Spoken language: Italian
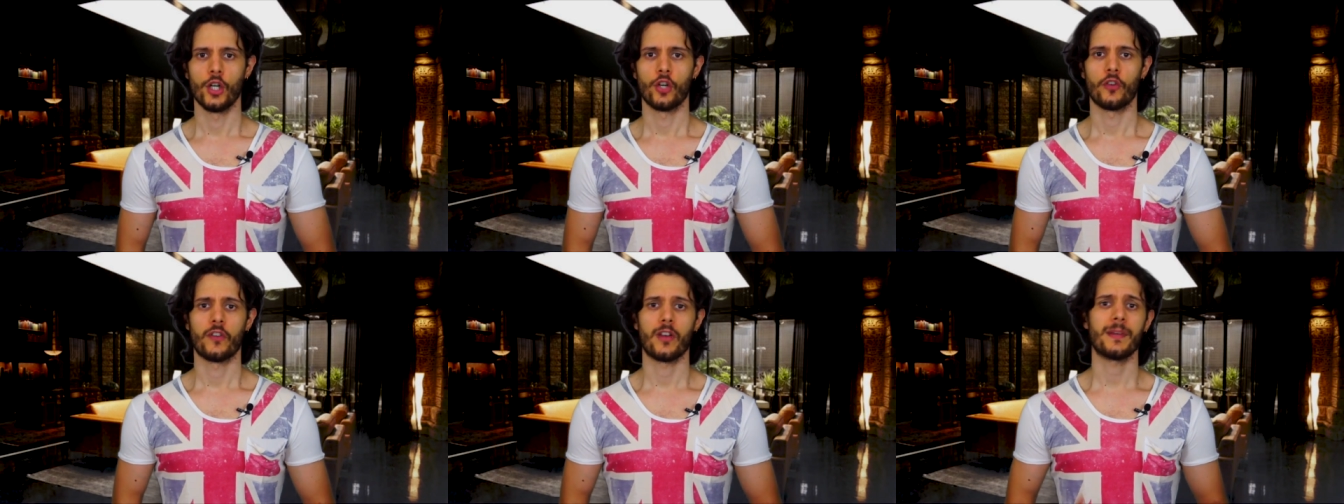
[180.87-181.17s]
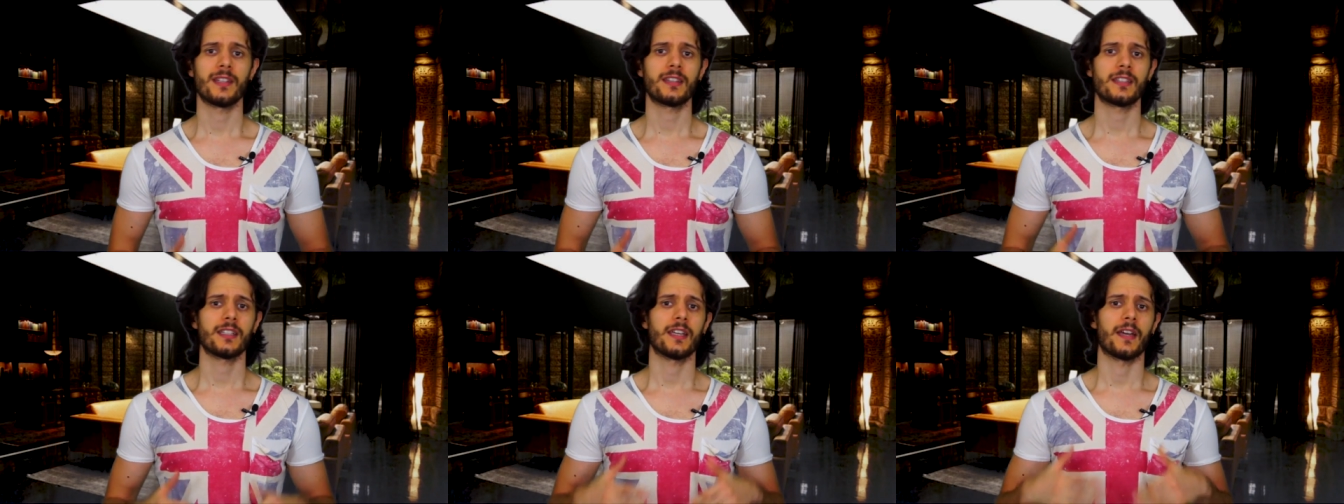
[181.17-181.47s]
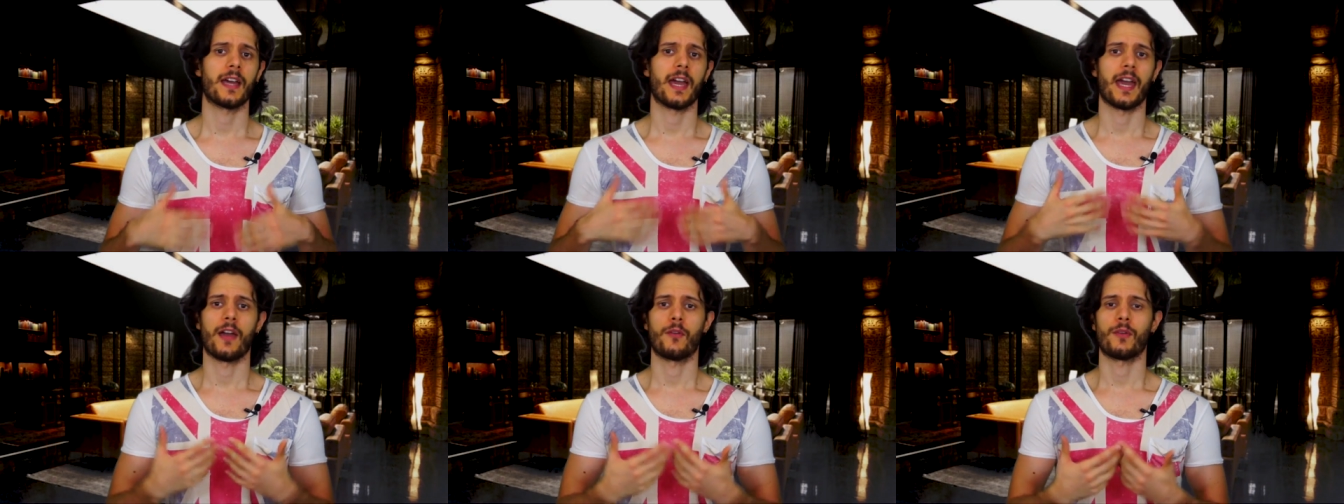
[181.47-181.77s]

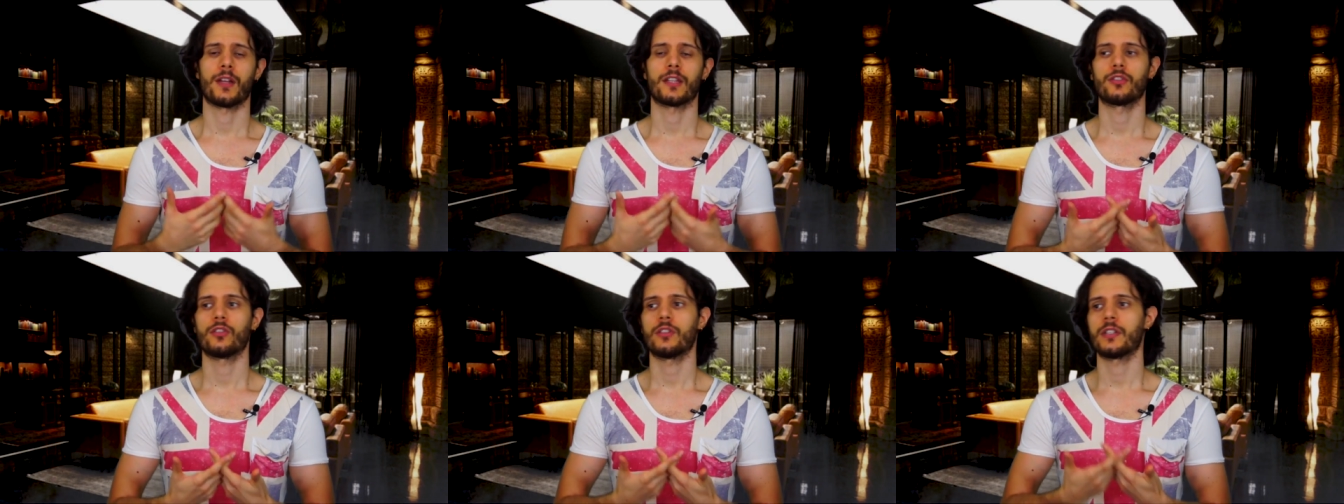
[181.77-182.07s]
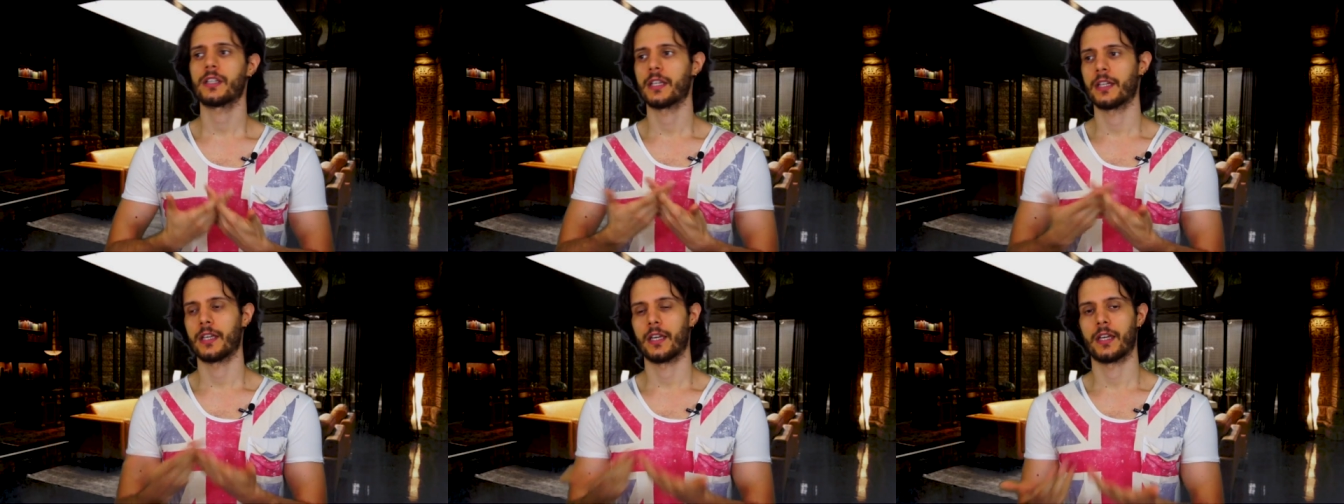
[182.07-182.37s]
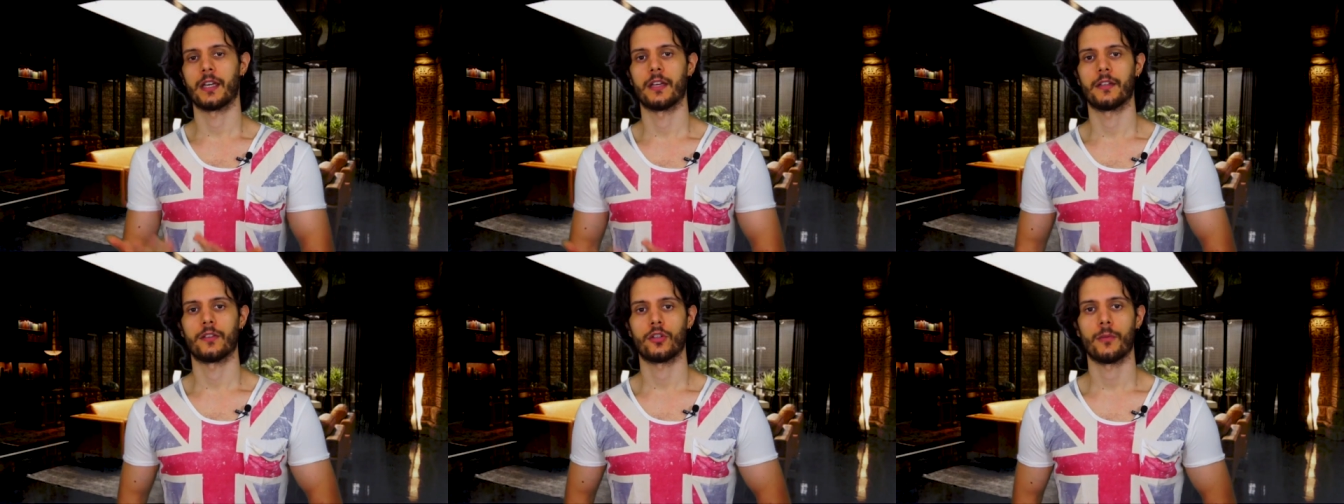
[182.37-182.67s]
Ovviamente è un attore
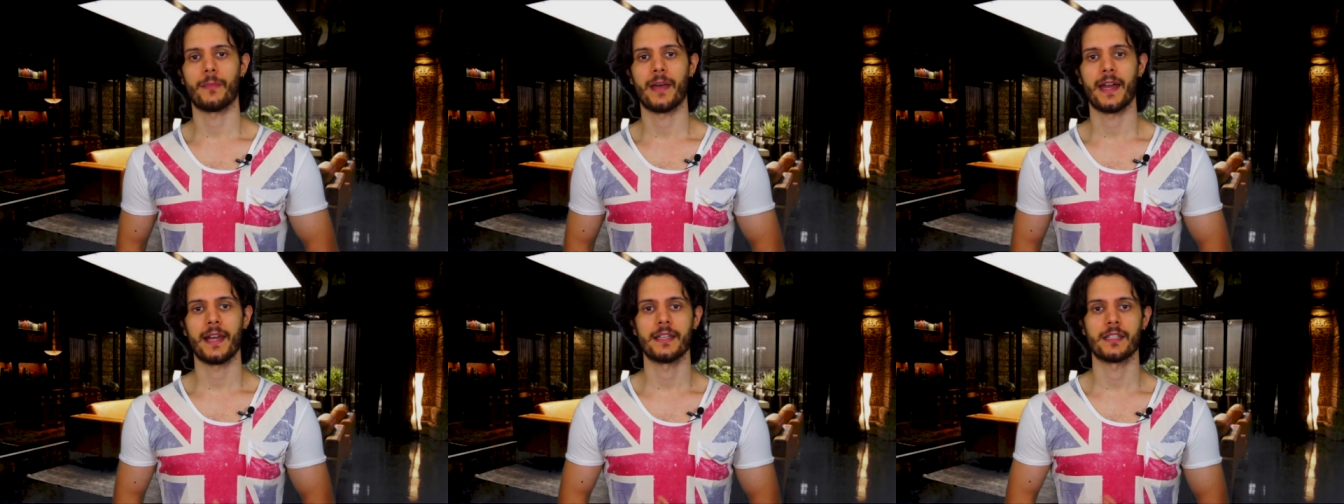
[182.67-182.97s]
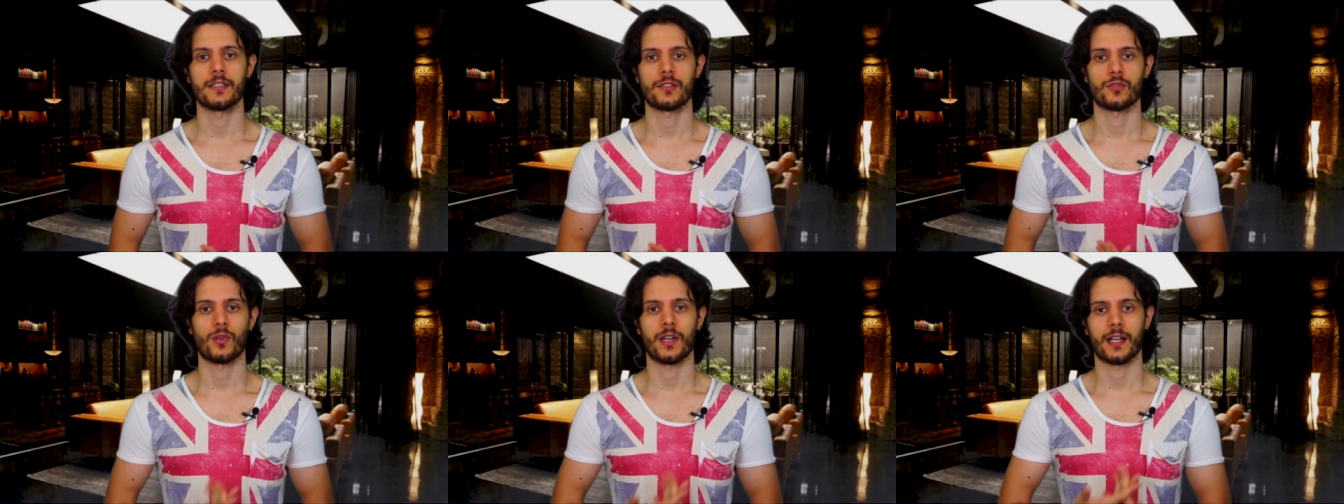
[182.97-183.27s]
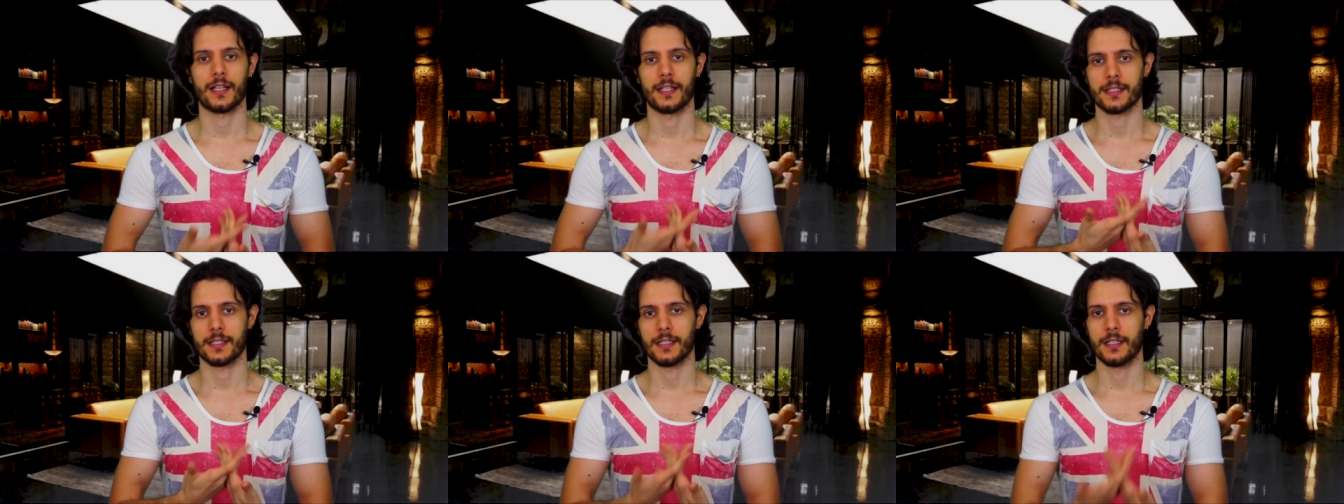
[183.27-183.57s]
eh, Tom Ellis sulla
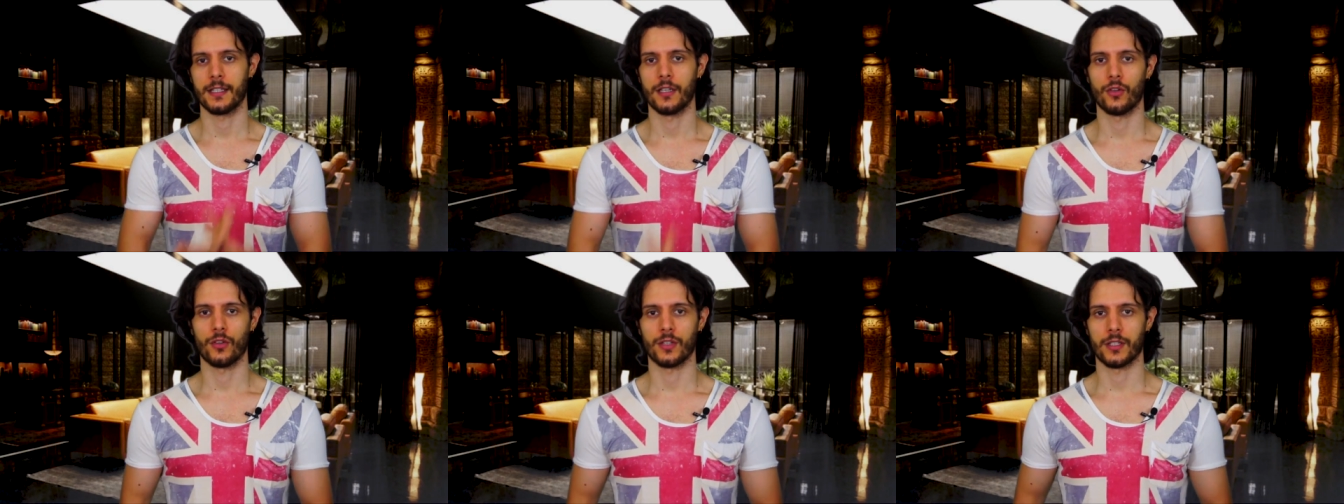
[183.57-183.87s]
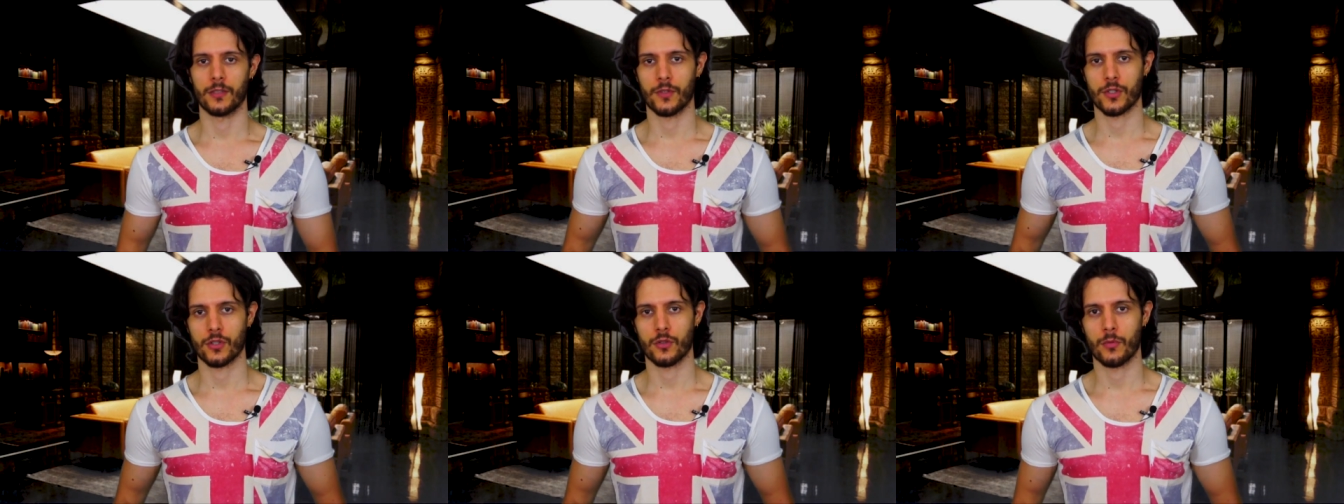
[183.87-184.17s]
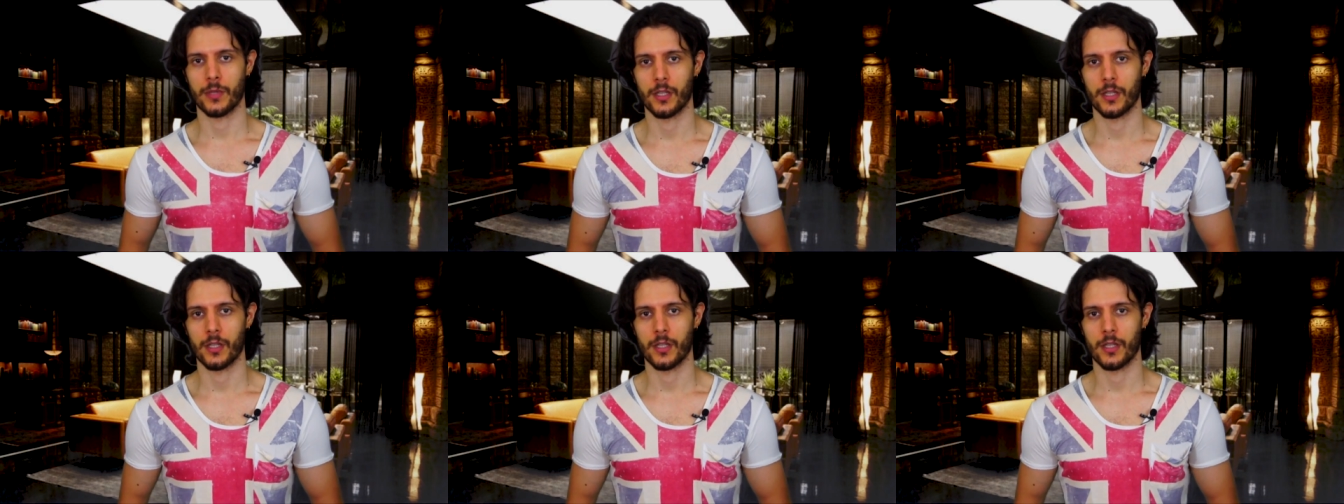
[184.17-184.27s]
cresta dell'onda in questo